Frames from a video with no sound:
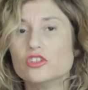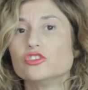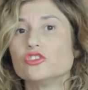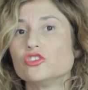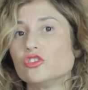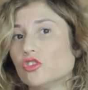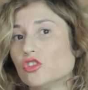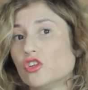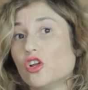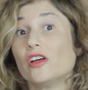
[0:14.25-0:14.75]

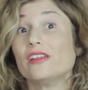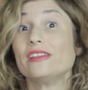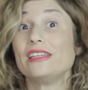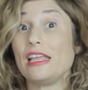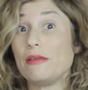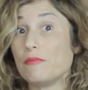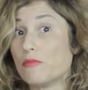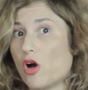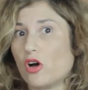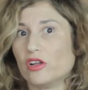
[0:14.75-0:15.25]
Sono
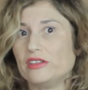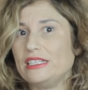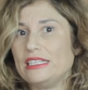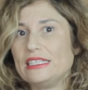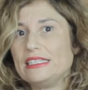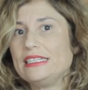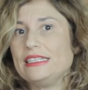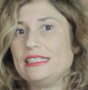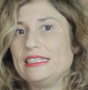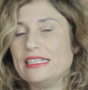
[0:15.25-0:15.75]
dei
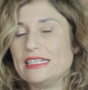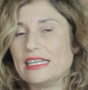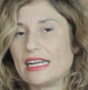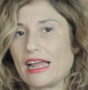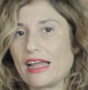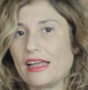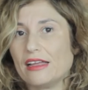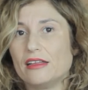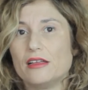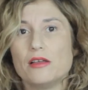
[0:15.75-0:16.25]
modi di
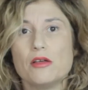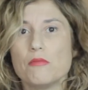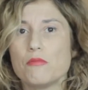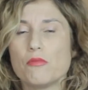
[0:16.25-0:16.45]
dire